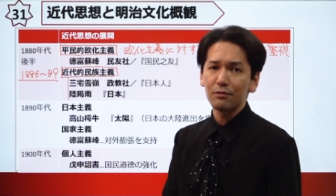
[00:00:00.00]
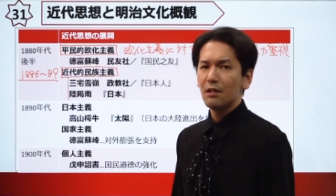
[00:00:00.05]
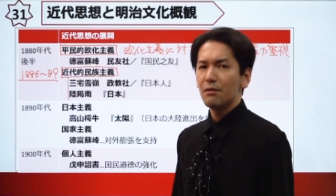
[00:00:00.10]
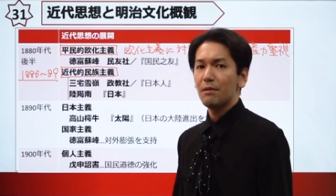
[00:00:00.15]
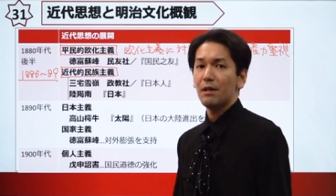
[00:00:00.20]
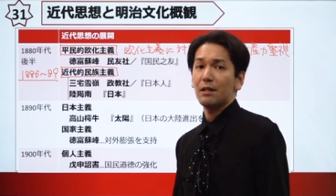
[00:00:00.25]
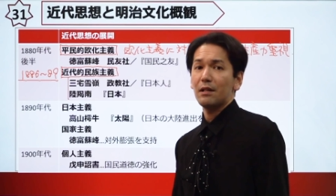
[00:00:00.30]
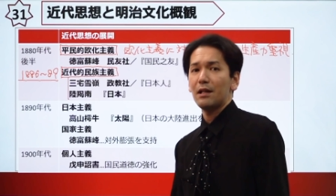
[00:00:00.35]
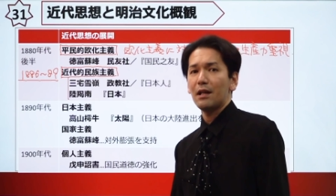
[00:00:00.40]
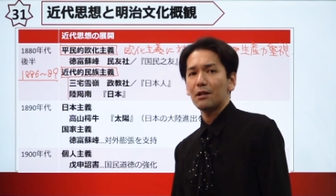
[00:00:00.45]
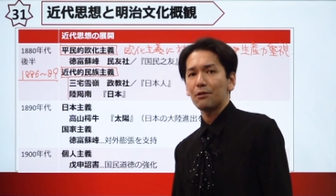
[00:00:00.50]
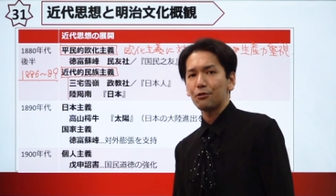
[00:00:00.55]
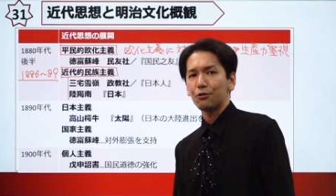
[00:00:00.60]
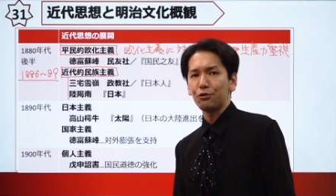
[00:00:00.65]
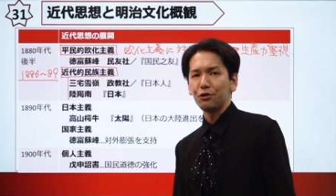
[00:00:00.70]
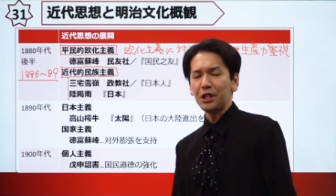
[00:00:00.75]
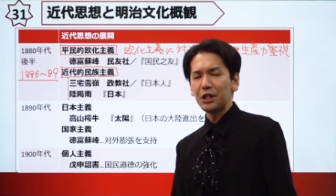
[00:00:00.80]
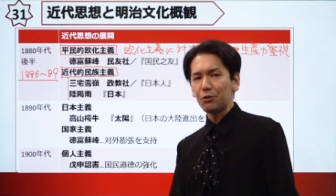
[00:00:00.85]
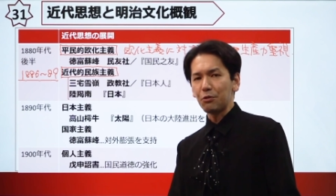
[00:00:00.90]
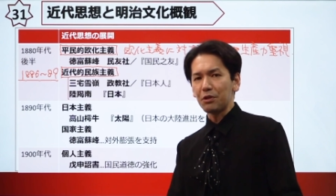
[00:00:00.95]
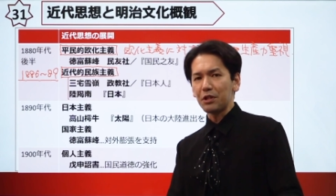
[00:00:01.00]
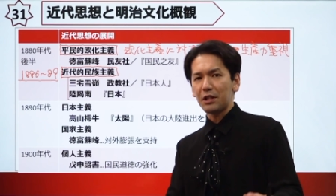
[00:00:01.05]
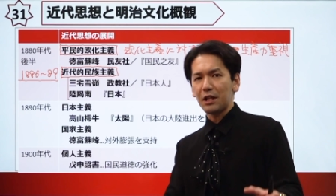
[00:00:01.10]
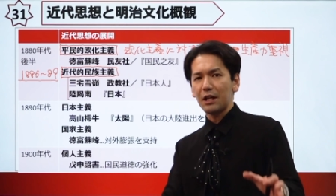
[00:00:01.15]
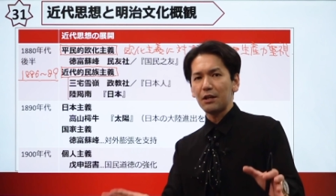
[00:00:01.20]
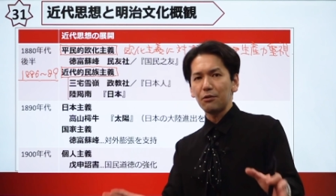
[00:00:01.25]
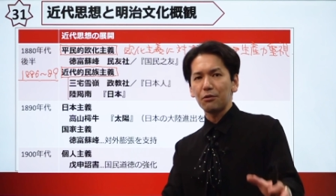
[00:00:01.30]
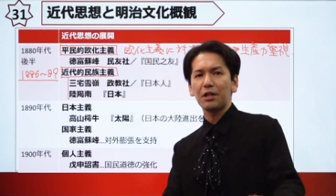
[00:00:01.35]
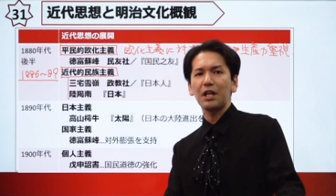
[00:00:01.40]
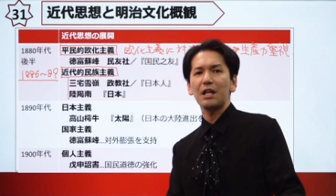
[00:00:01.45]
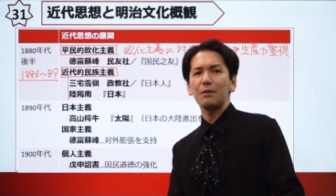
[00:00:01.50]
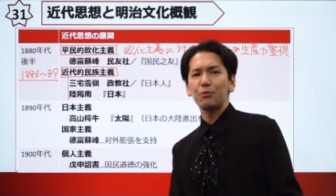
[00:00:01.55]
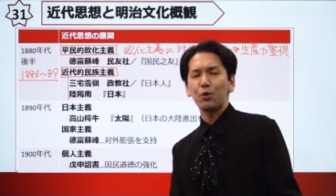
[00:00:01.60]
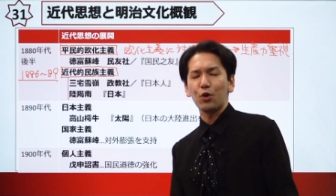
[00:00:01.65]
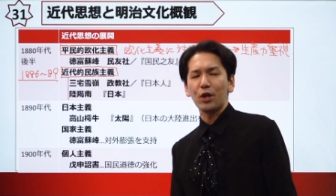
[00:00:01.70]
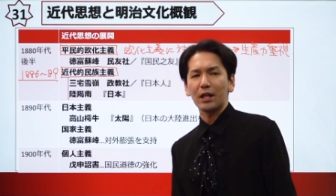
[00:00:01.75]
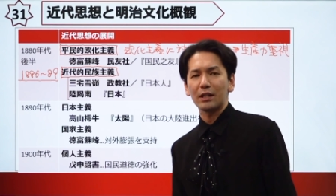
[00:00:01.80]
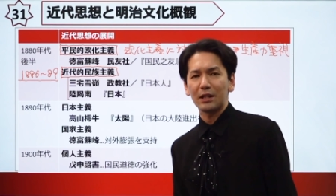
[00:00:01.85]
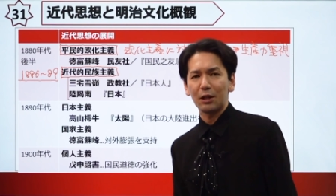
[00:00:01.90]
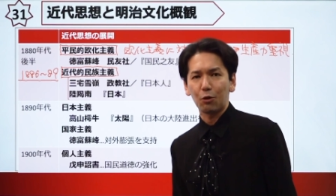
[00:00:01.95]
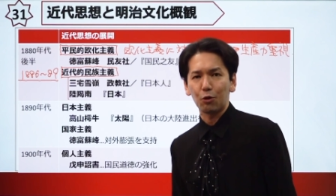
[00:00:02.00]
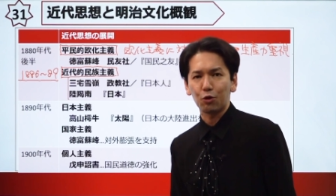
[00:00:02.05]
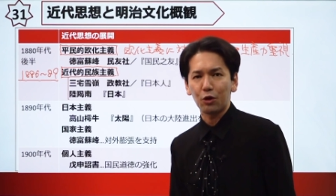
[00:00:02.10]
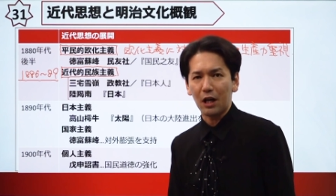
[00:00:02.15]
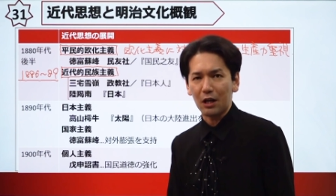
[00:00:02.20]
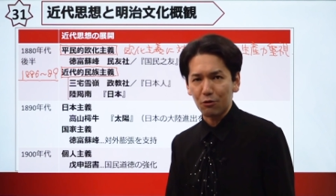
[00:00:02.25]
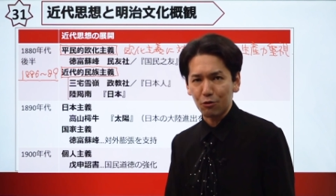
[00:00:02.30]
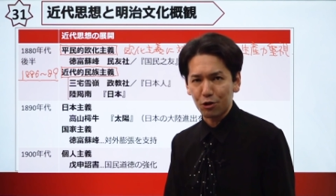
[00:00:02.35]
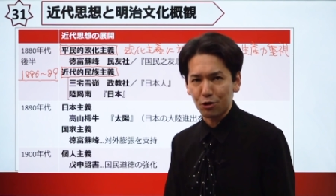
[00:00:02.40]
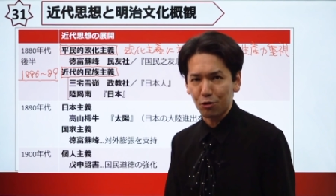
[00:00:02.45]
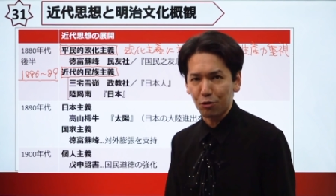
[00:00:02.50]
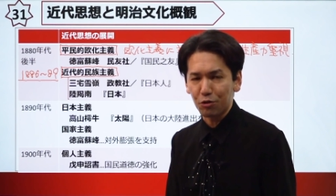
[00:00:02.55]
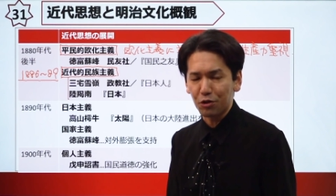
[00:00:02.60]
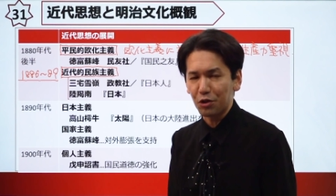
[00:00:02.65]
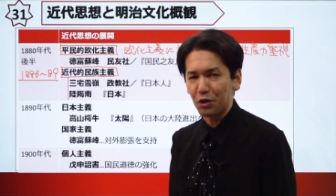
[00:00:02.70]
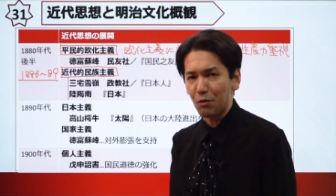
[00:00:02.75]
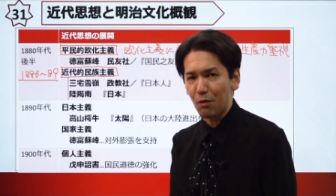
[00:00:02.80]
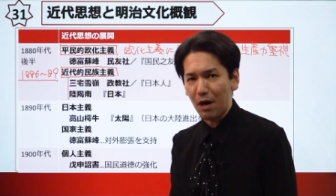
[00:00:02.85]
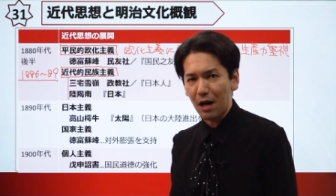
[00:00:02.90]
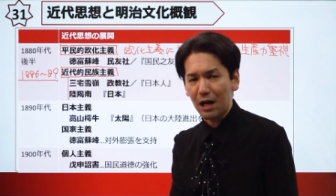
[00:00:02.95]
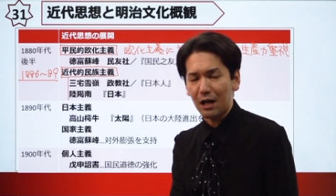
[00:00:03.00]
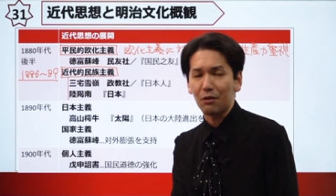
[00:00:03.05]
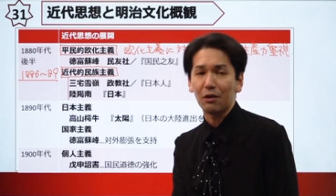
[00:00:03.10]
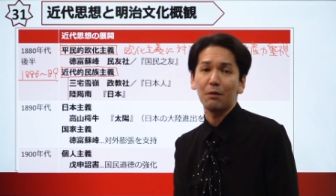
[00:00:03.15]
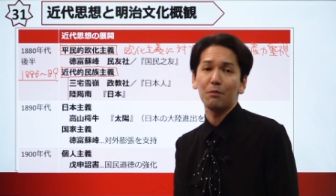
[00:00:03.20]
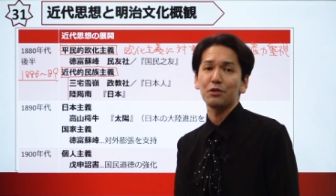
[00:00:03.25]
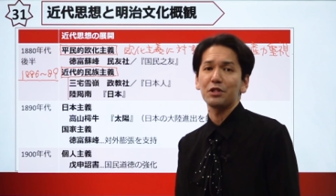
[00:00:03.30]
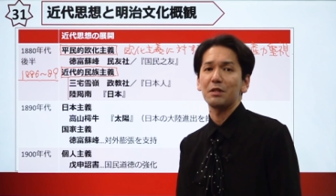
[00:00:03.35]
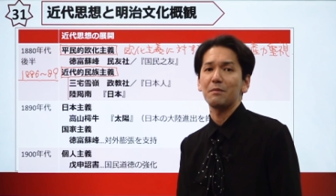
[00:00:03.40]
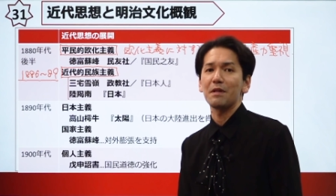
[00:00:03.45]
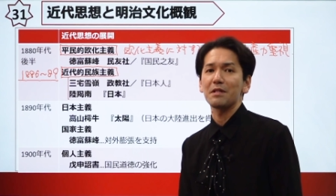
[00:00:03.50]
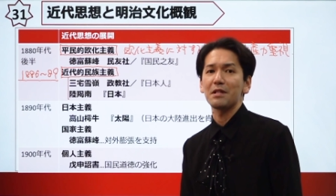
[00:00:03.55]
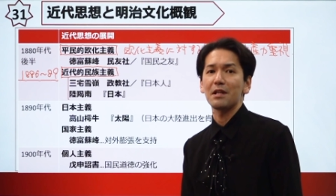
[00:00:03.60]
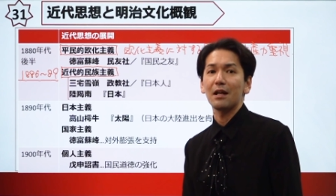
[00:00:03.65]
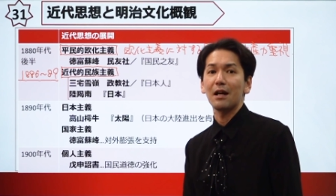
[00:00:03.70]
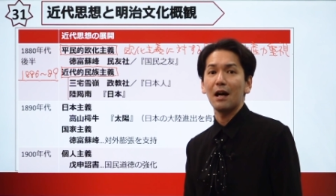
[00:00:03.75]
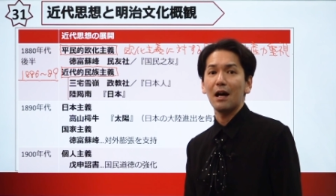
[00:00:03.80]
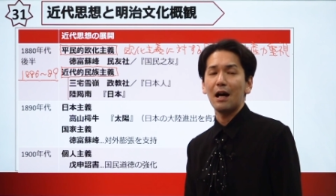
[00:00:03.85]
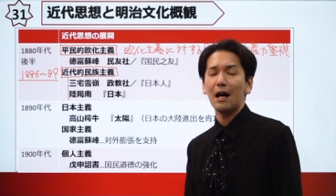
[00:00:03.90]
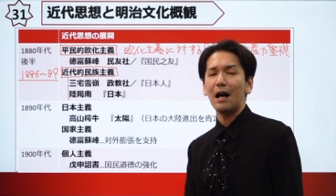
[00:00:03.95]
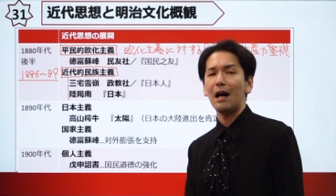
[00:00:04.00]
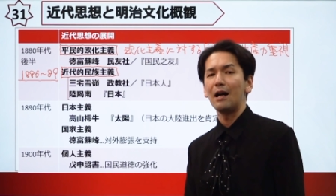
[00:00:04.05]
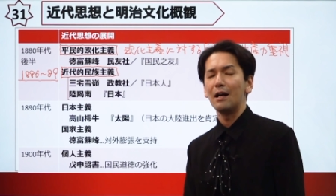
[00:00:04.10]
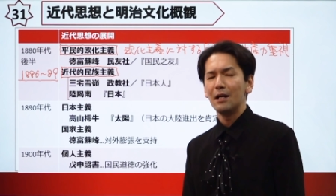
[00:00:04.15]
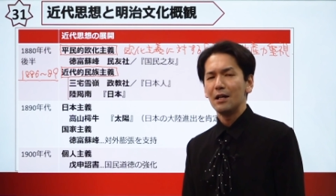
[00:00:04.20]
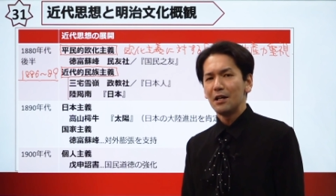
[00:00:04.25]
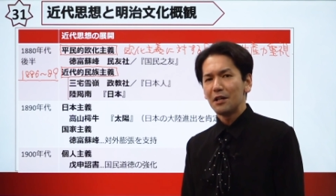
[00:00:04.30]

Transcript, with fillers: まあね、あの、国取り系のゲームをやったことある人っていうのはわかるかもしれませんが、